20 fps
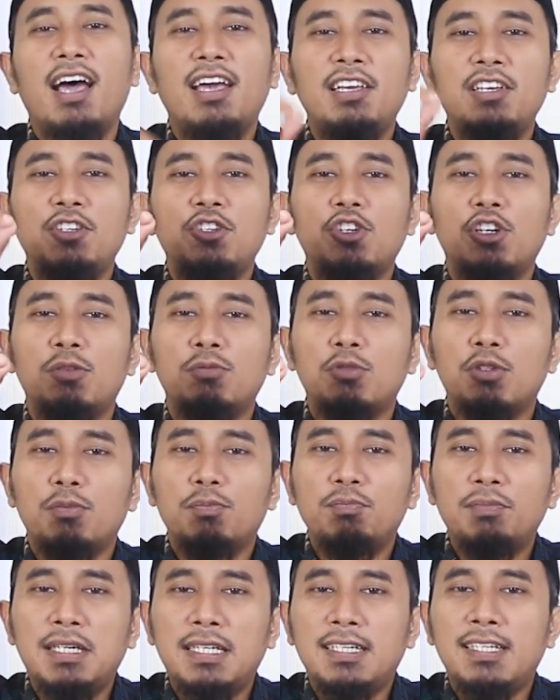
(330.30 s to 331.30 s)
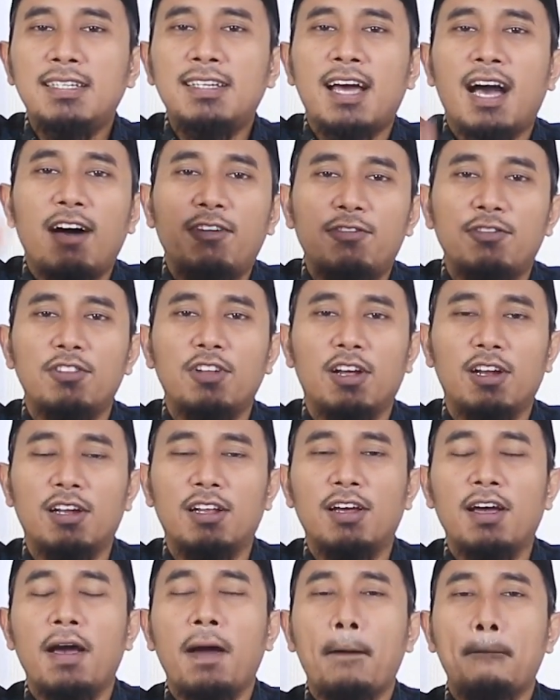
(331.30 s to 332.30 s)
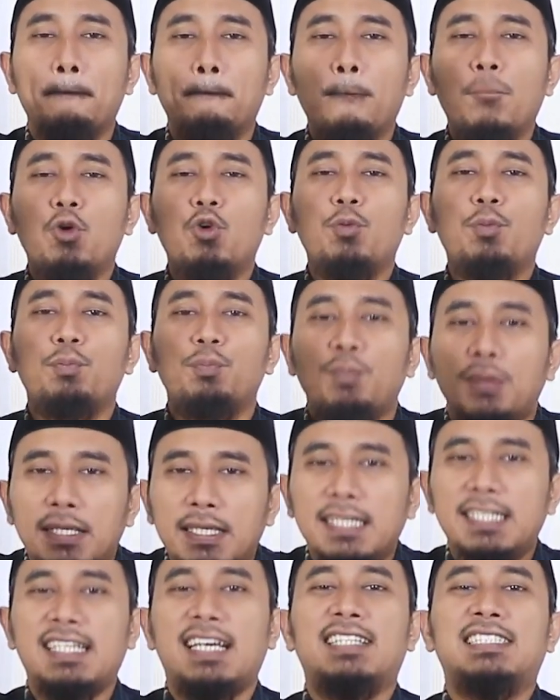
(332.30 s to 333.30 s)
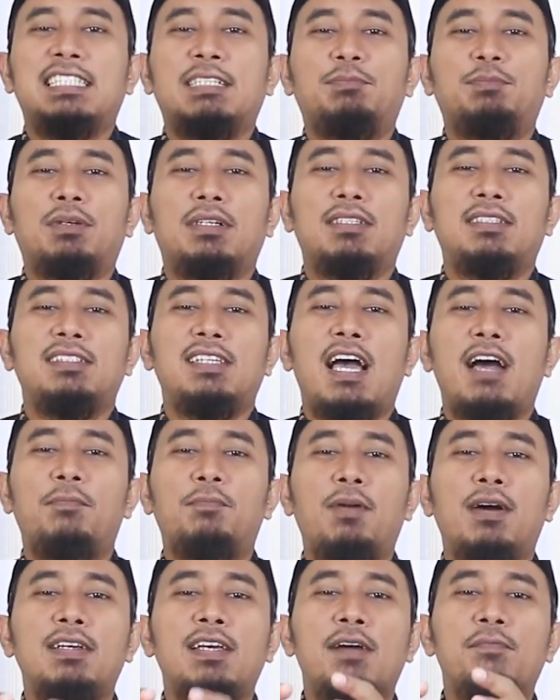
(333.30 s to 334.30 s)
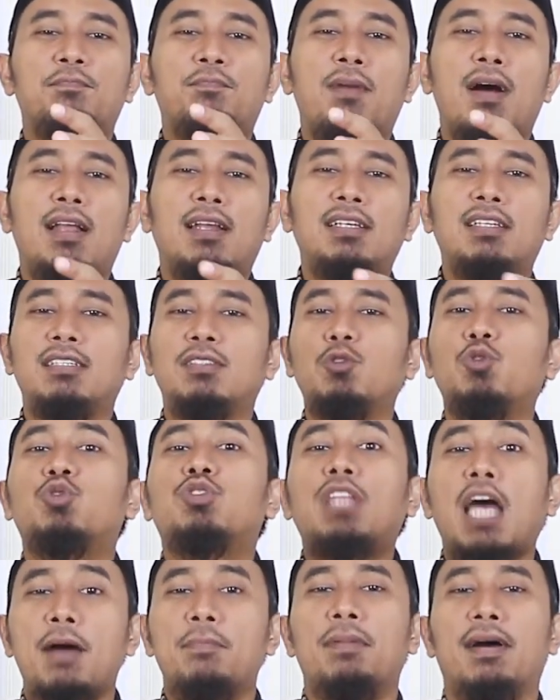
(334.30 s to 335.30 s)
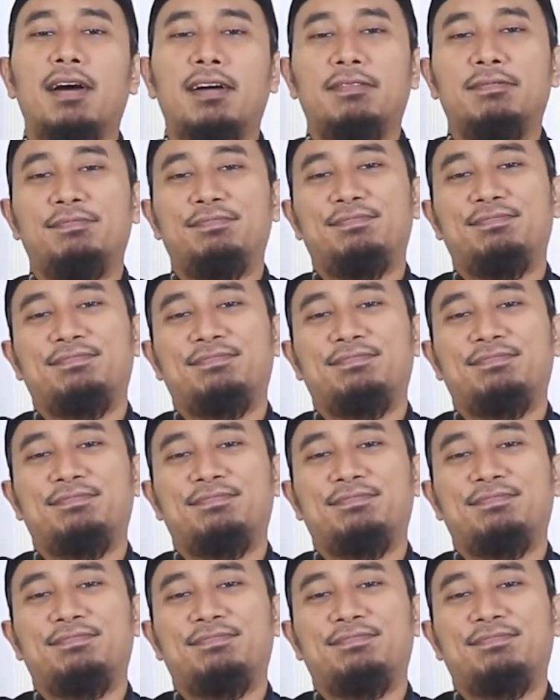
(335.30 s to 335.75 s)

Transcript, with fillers: Ayyul mu'minina afdal? mukmin yang seperti apa yang paling utama.